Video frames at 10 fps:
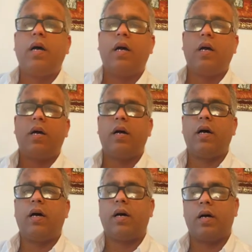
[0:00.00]

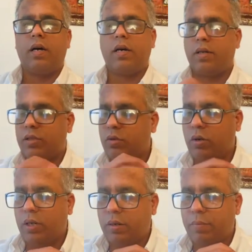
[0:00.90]
أه شنو
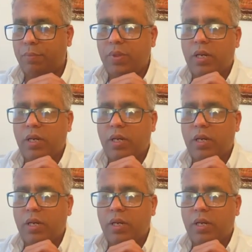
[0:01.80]
نقول لكم